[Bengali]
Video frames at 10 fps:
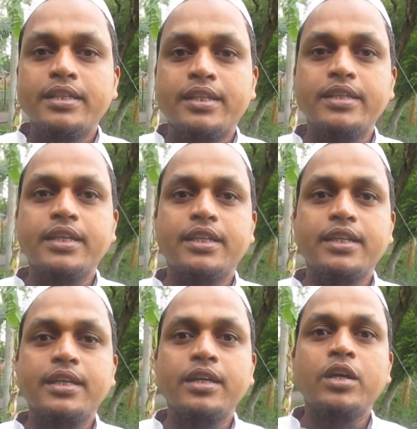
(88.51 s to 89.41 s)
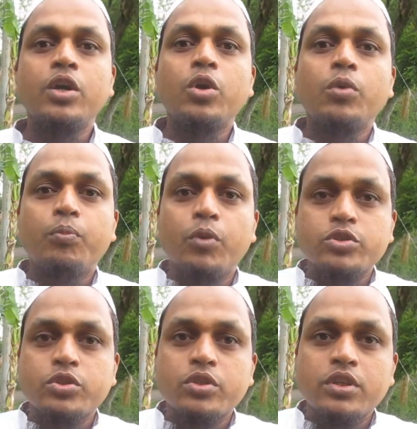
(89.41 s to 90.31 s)
সেই সাথে
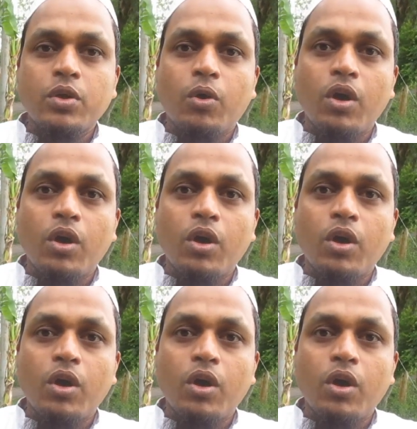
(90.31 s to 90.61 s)
প্রজননে